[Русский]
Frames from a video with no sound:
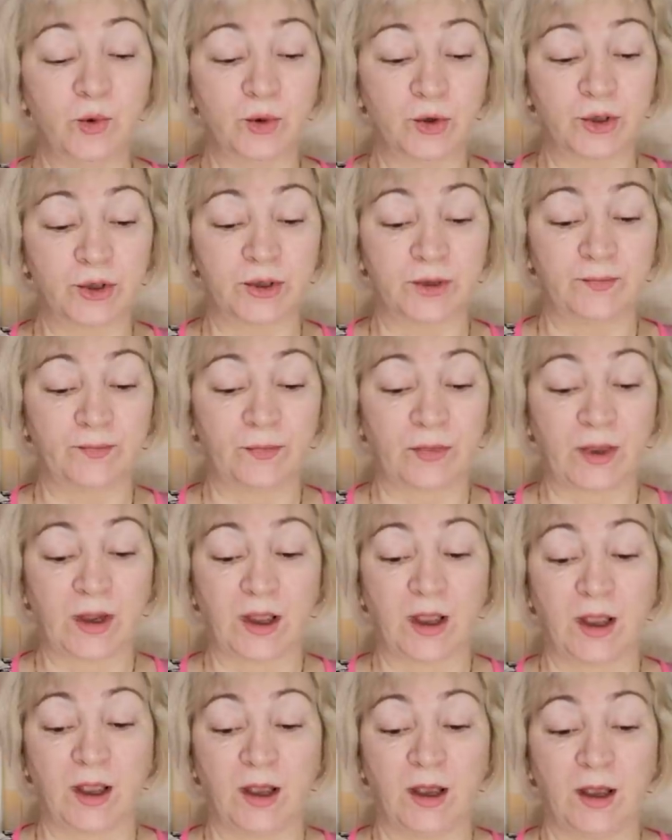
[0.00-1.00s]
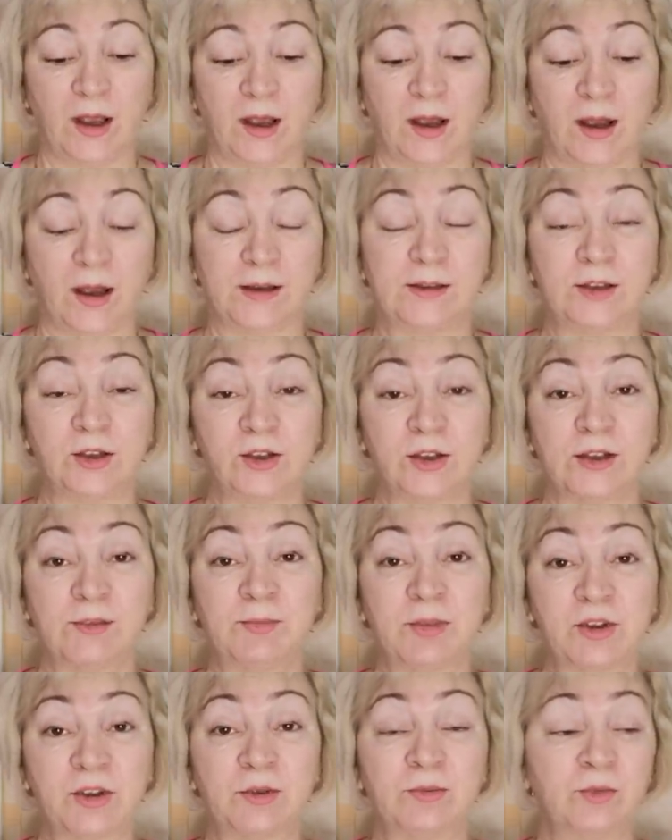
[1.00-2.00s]
позже. А сейчас
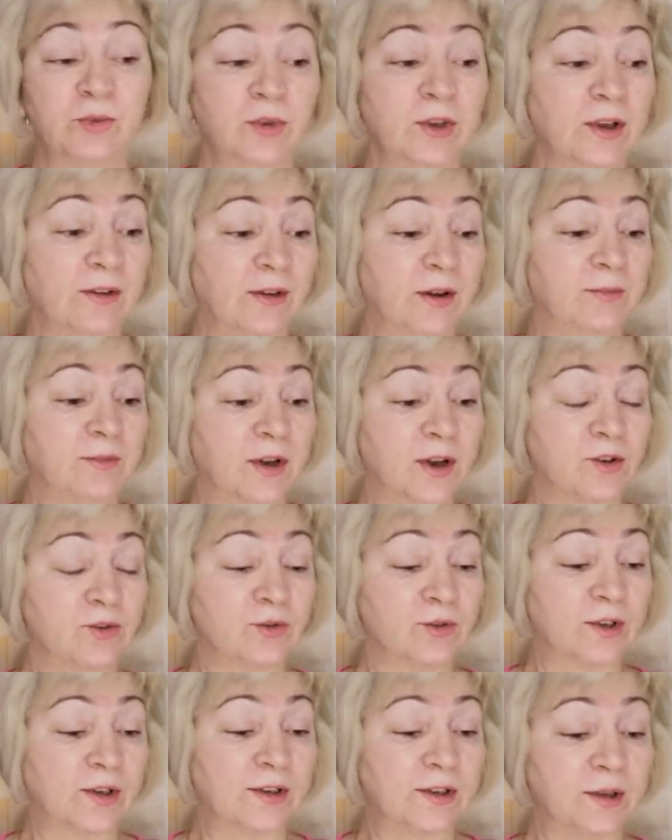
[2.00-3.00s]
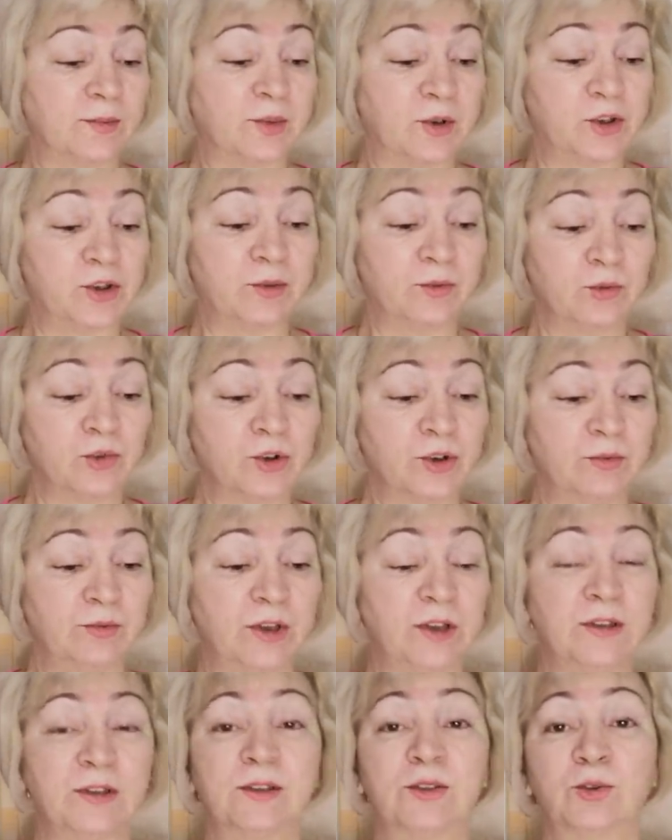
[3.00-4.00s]
почему я вам хочу сказать, почему же
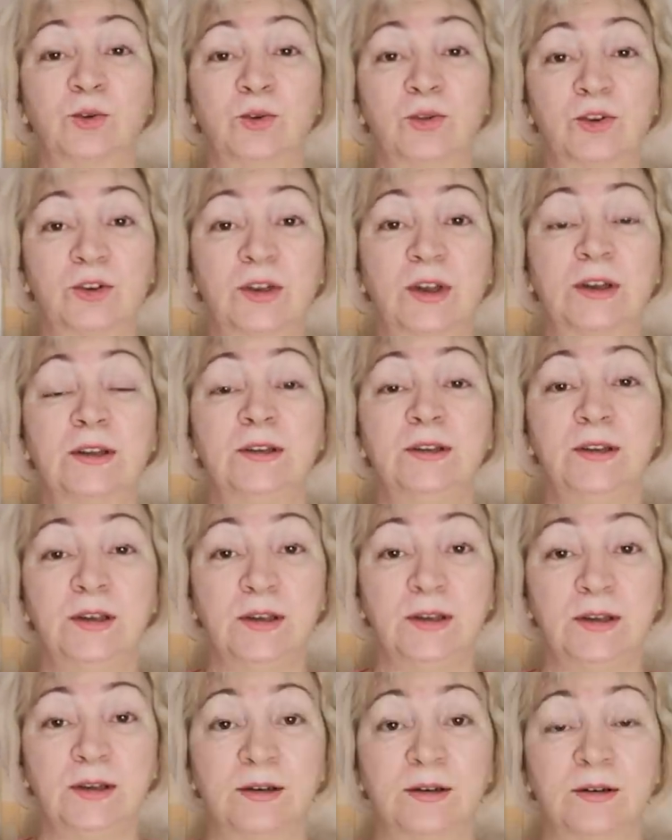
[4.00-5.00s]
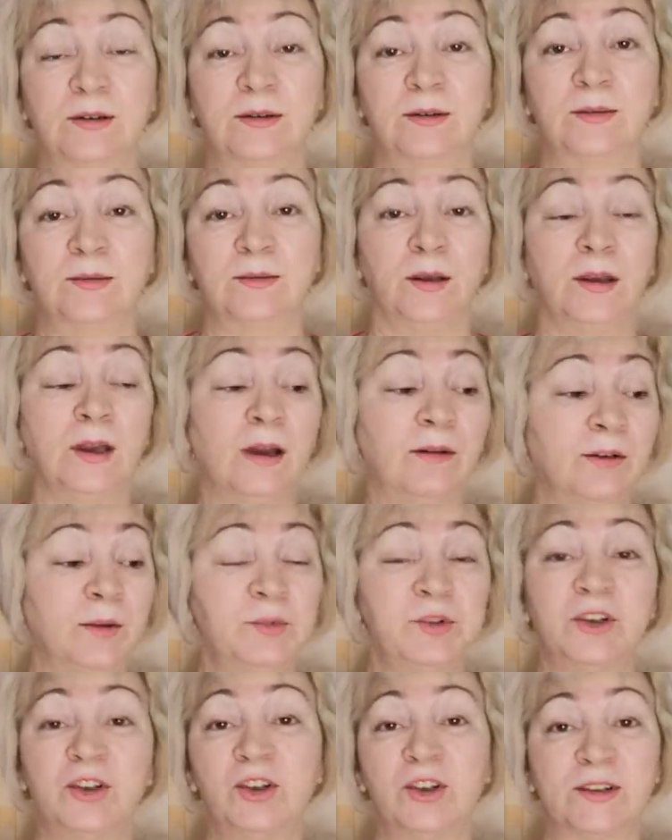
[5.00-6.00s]
мне не стоит ждать денег? Я
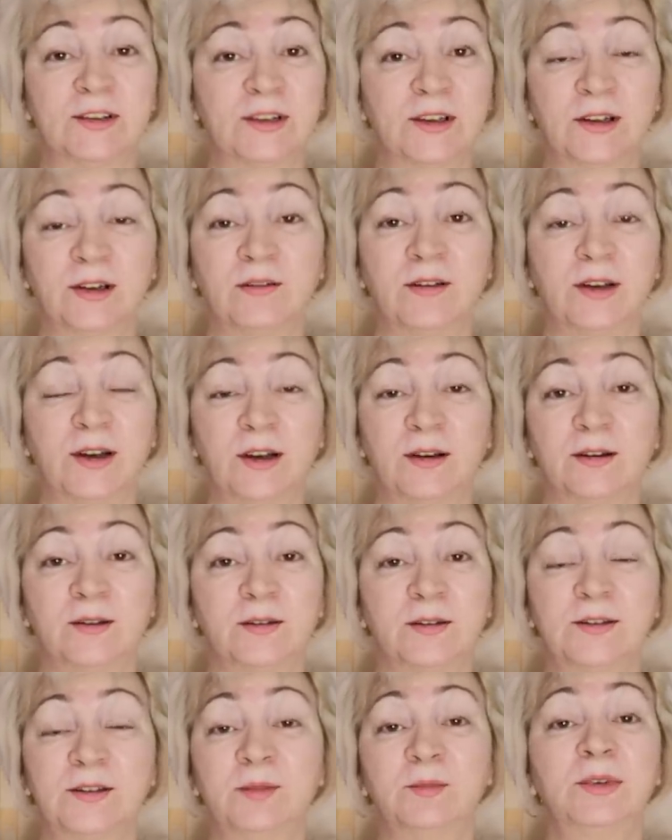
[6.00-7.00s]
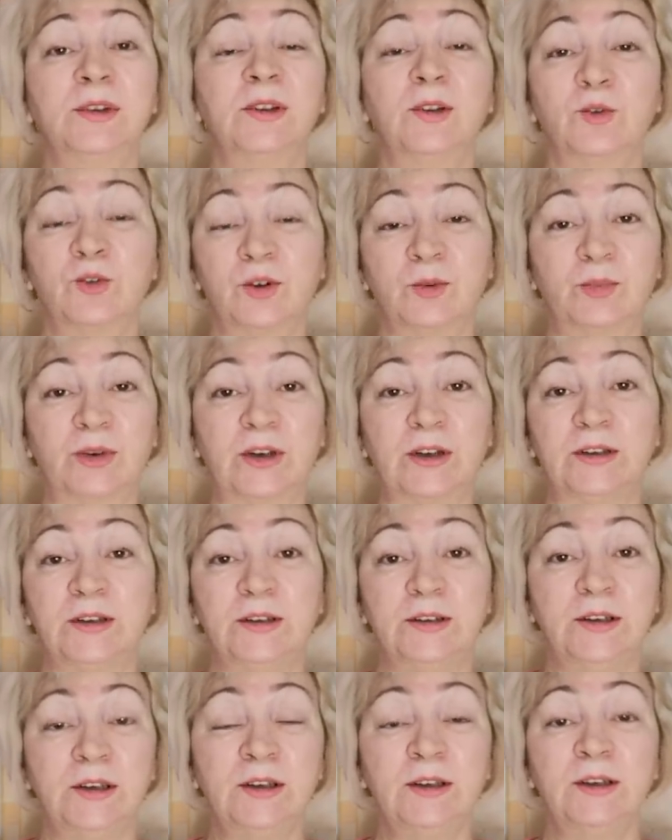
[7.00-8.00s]
вообще, честно говоря, забыла уже про эти
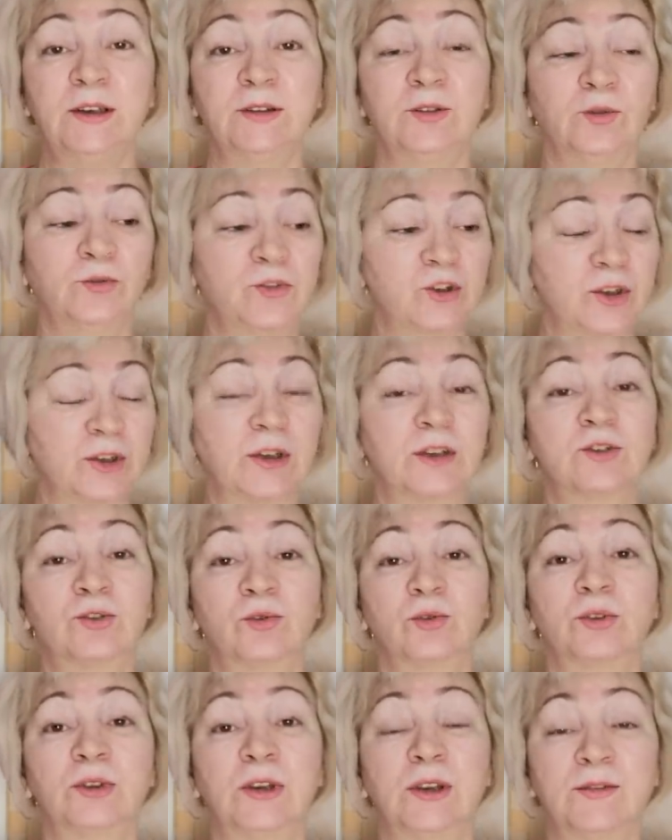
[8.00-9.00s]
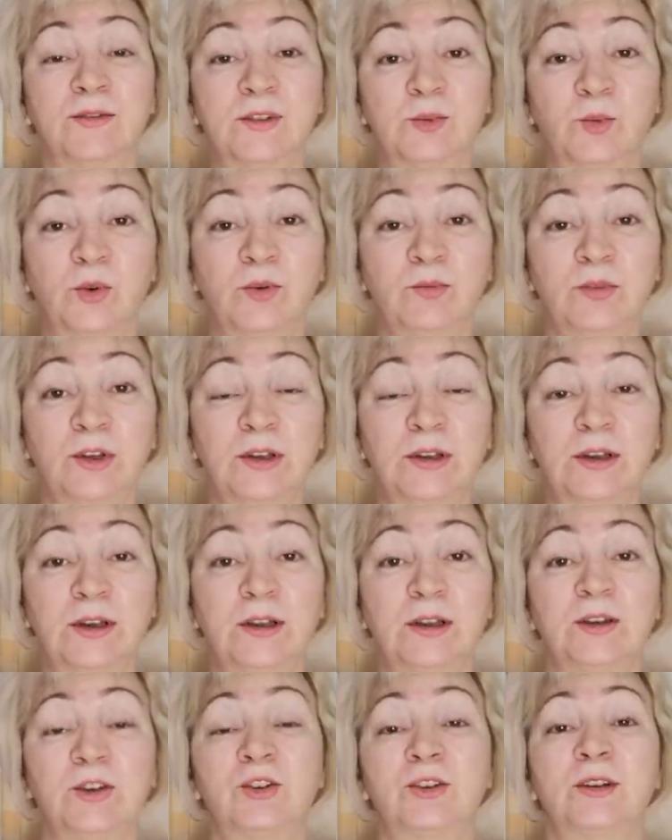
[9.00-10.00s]
деньги, но вчера что-то я вспомнила,
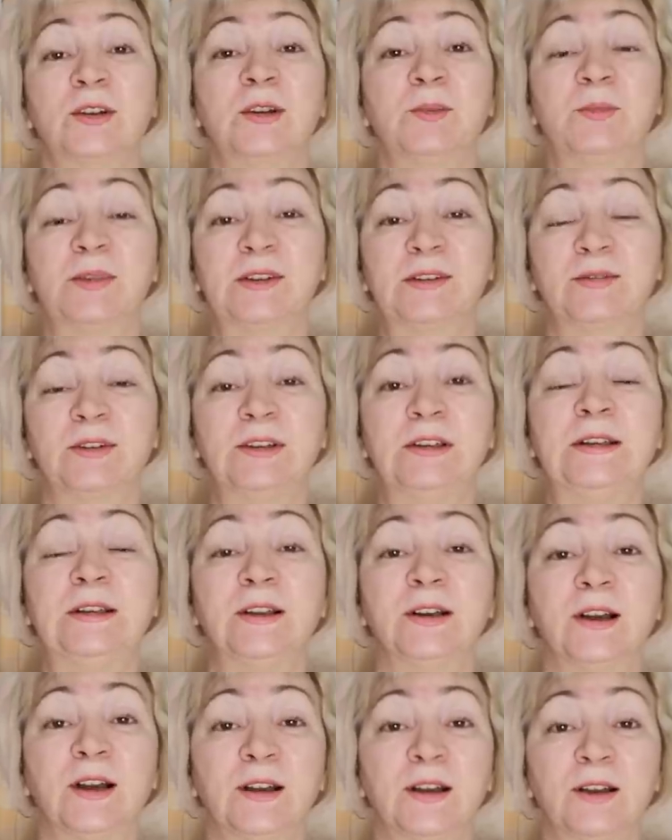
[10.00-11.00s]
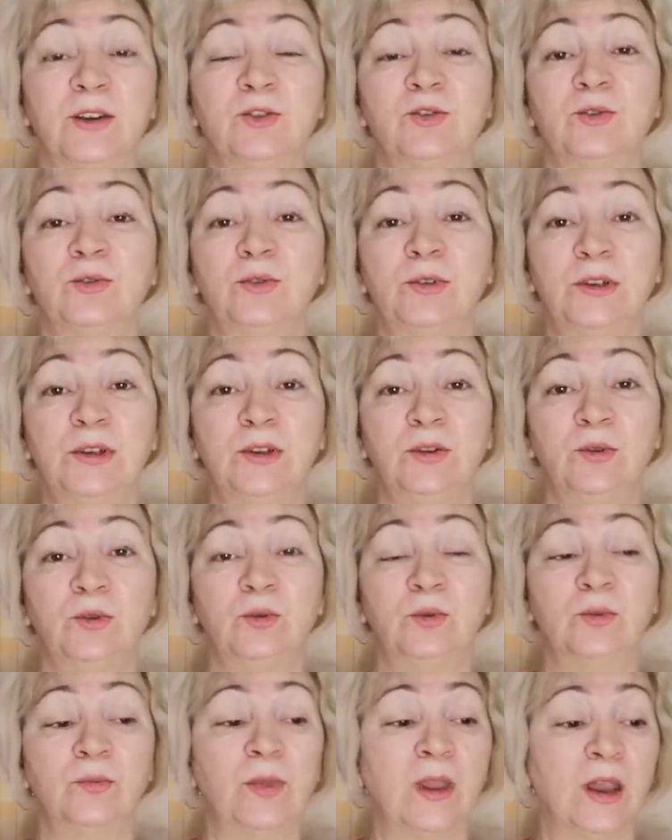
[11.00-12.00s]
и решила позвонить на горячую
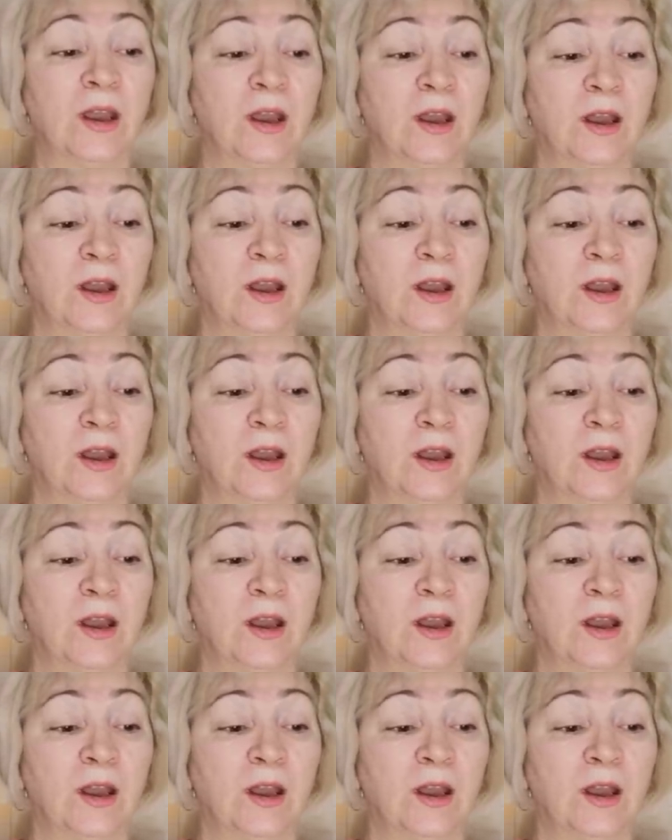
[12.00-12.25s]
линию.